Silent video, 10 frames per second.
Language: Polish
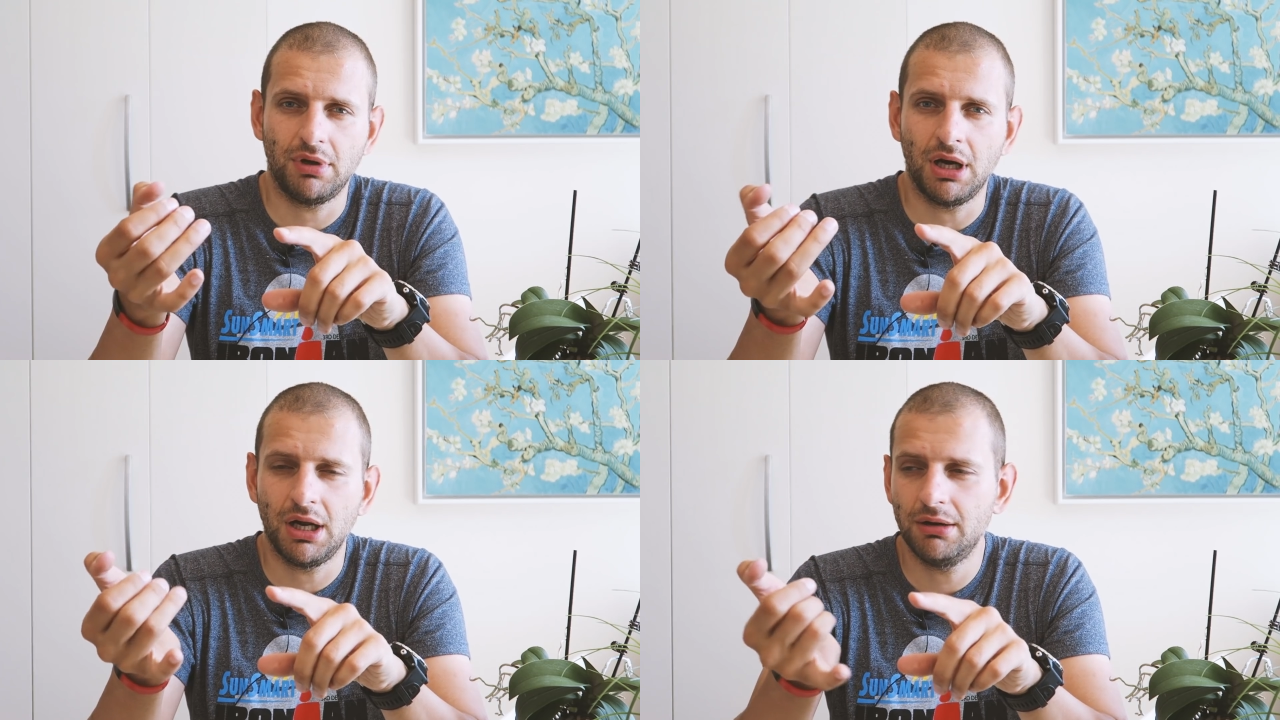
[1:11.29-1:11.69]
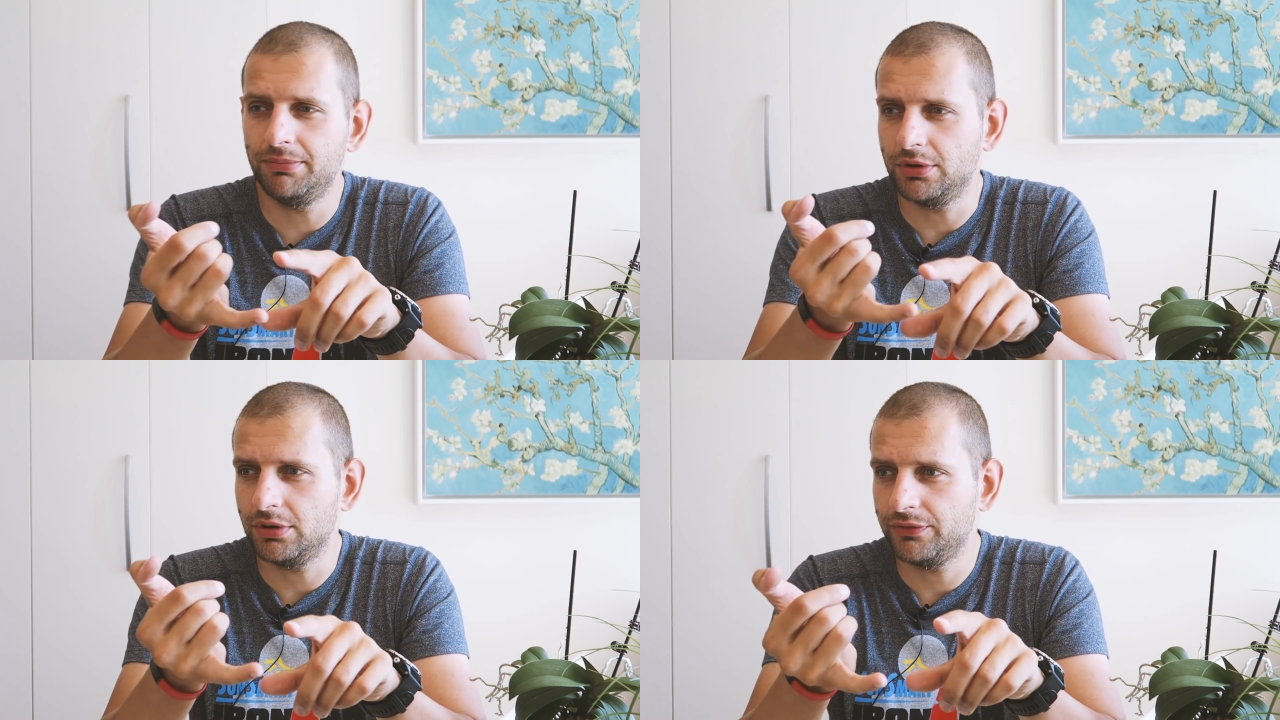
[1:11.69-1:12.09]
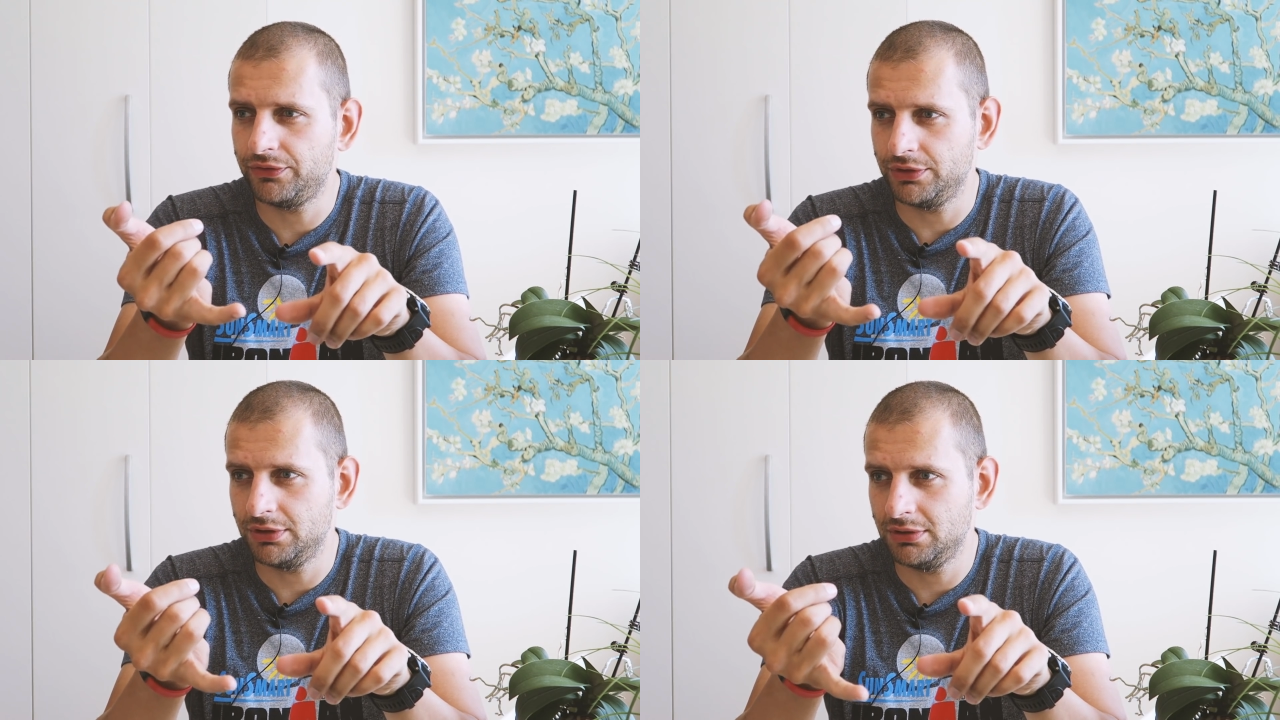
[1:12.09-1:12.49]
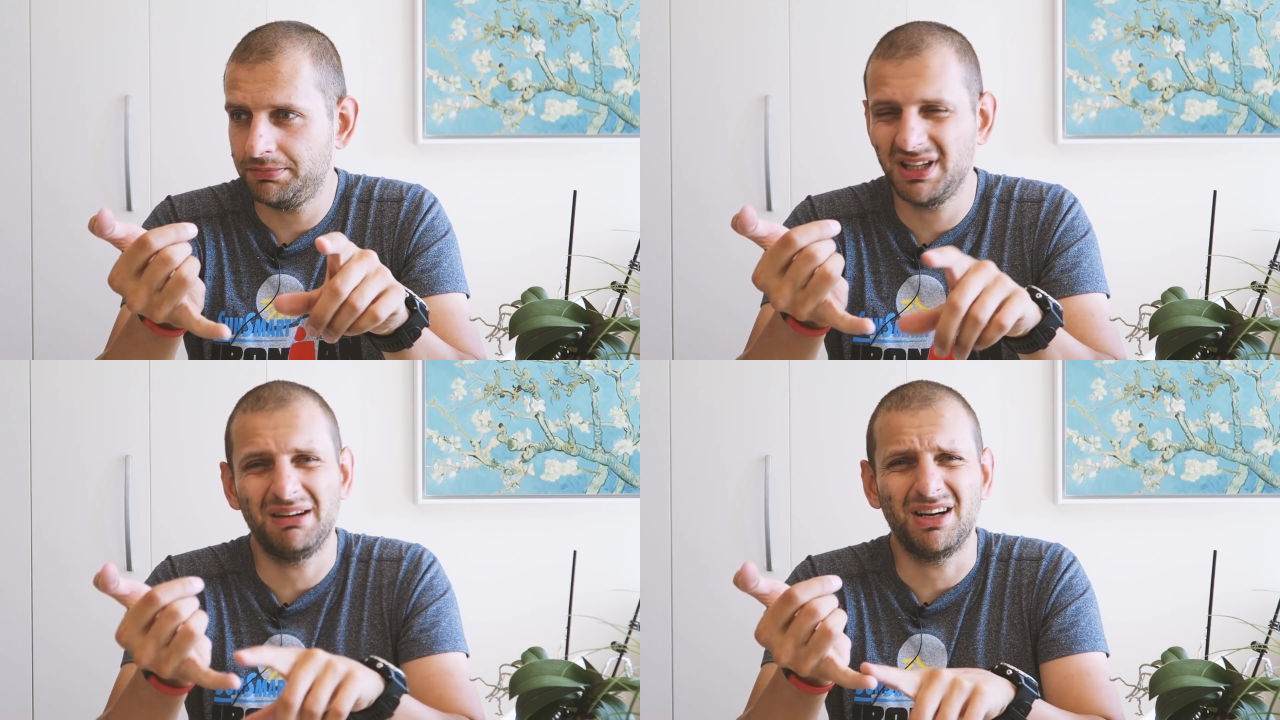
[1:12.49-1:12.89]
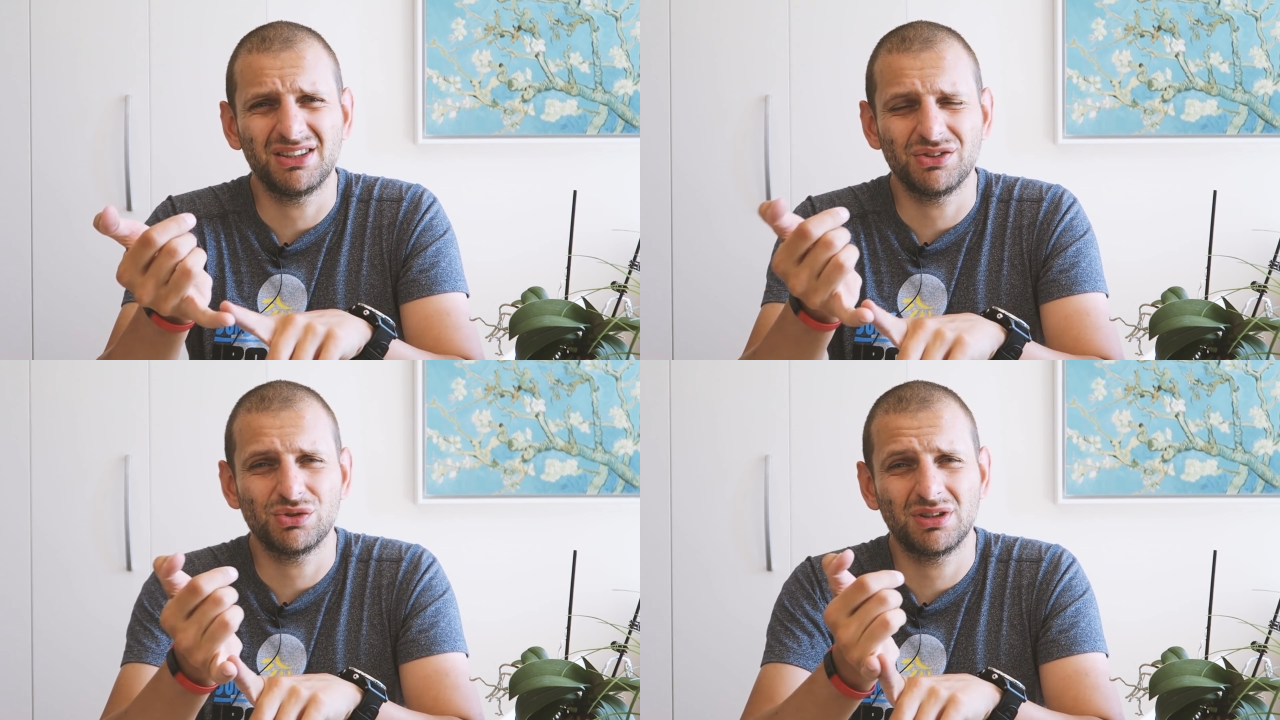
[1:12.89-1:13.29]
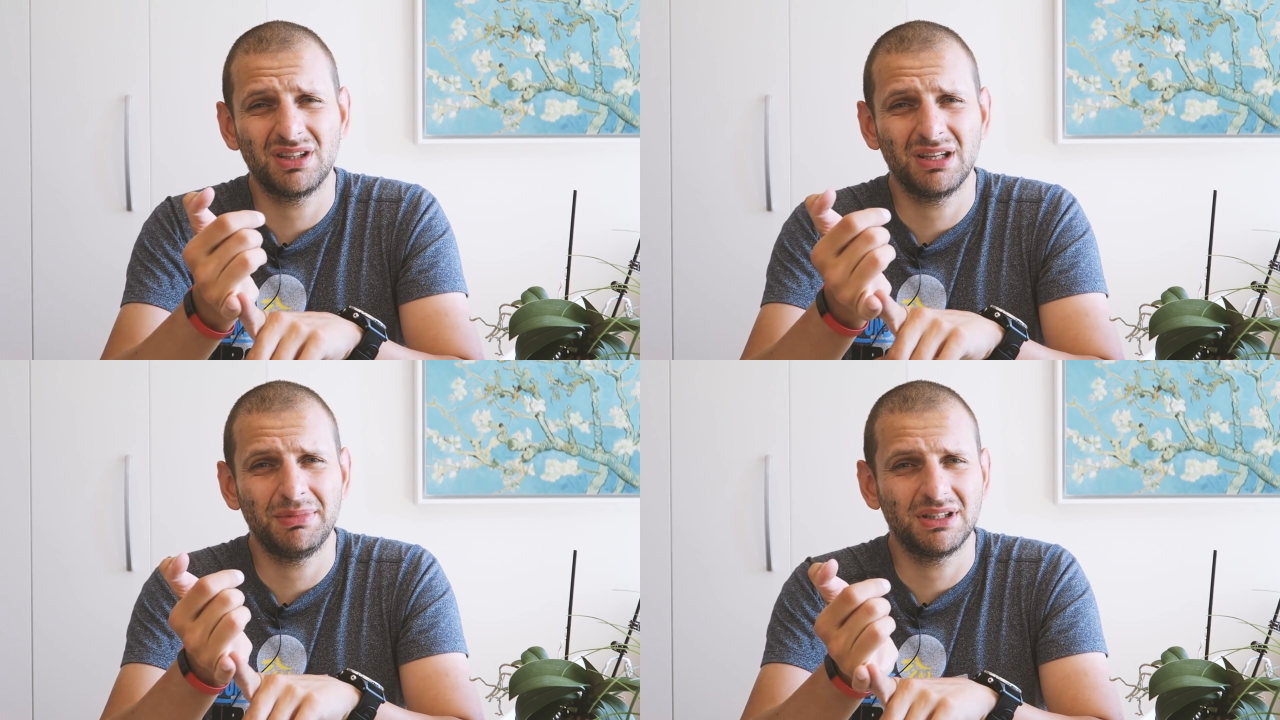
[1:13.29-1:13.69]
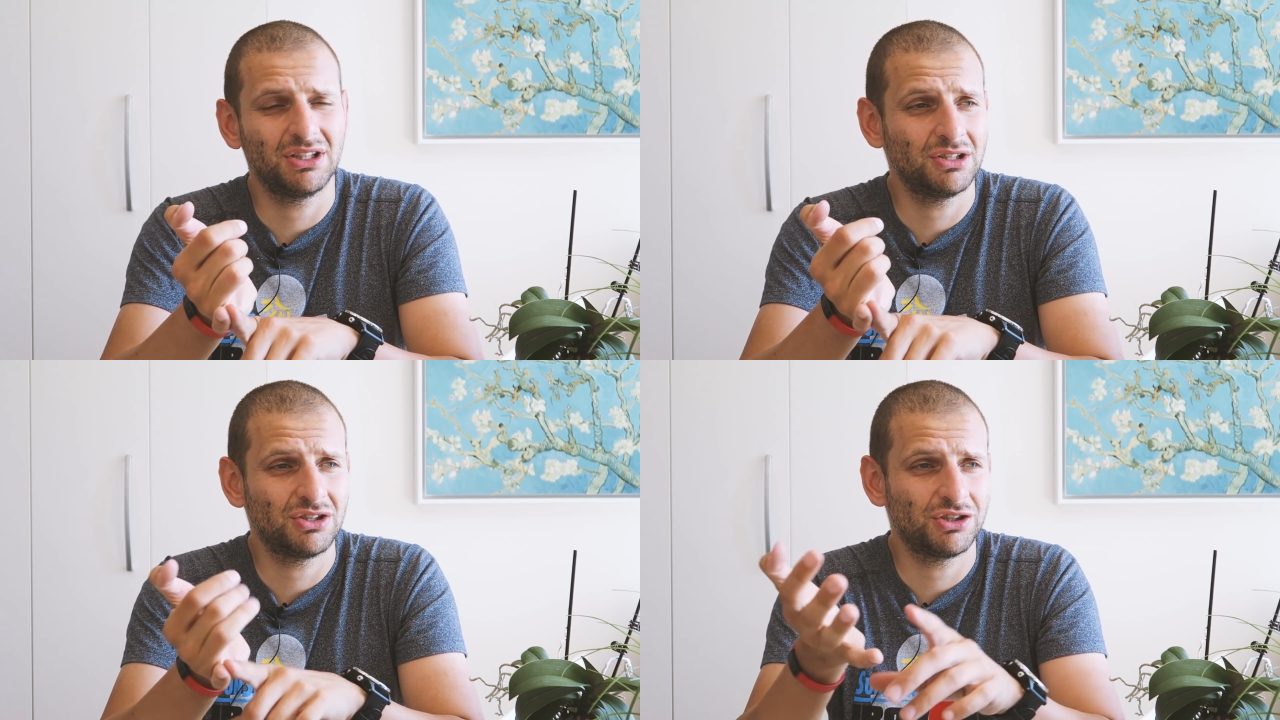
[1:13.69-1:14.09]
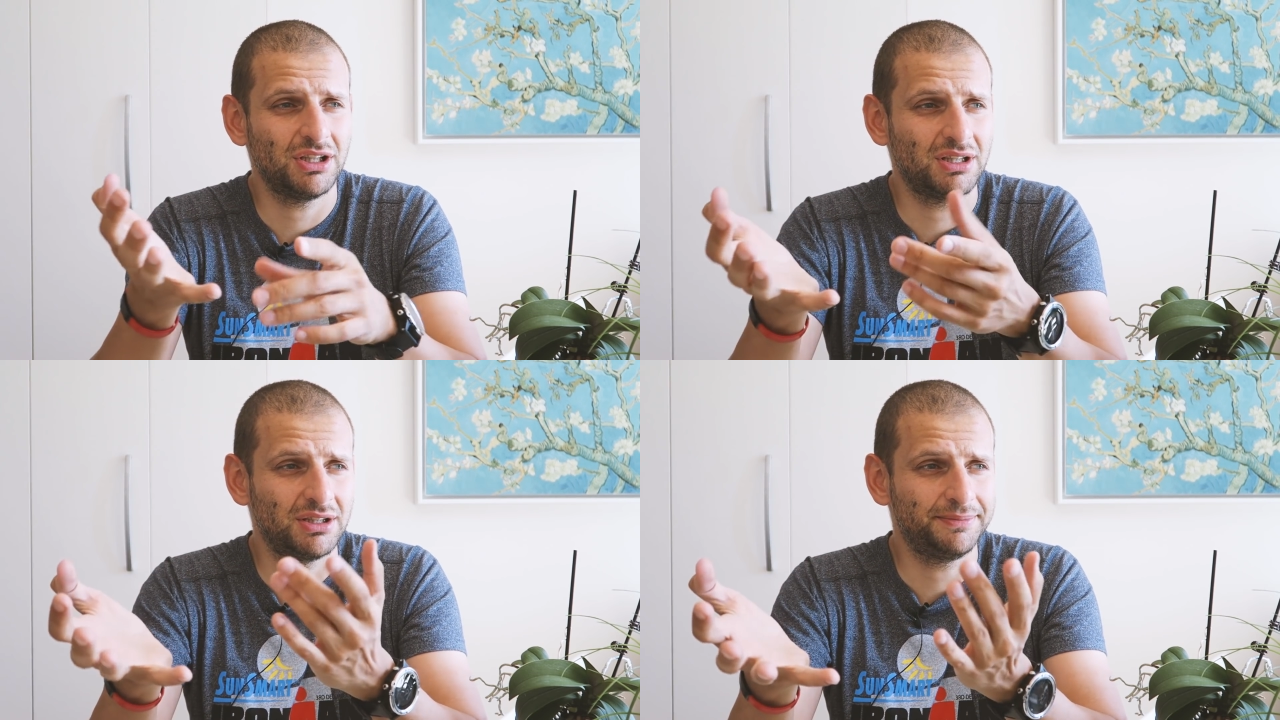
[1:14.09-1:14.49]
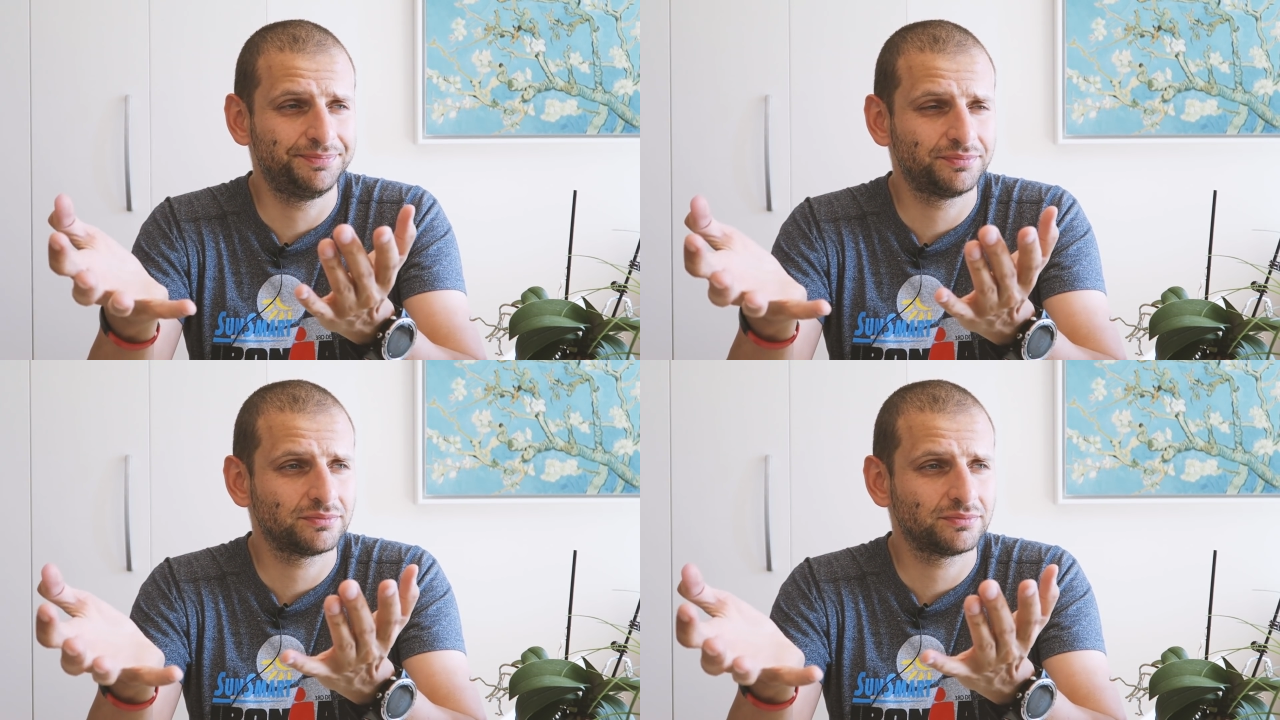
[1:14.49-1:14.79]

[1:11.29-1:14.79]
albo w pedałach. To są chyba te cztery,